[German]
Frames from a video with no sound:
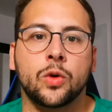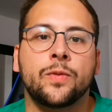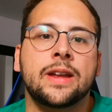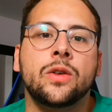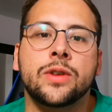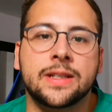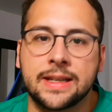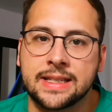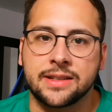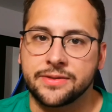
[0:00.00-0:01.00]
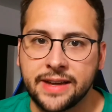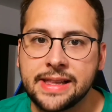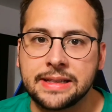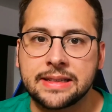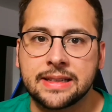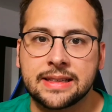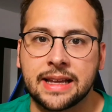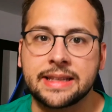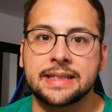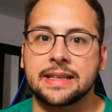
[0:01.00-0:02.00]
Und wenn euch das gefällt,
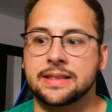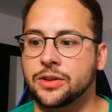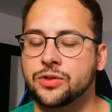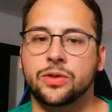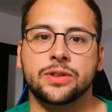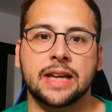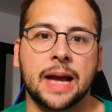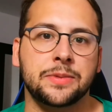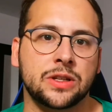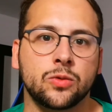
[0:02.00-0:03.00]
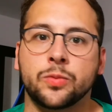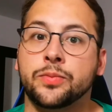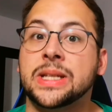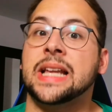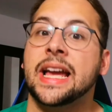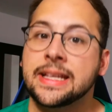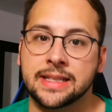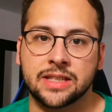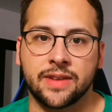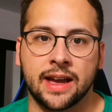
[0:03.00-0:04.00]
dann ist das natürlich absolut
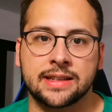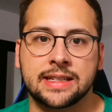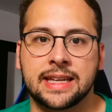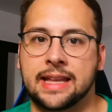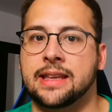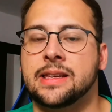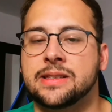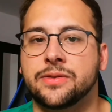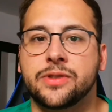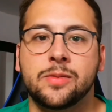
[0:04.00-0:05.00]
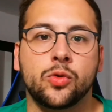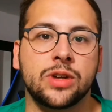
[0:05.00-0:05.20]
beneidenswert. Ich hätte diesen Film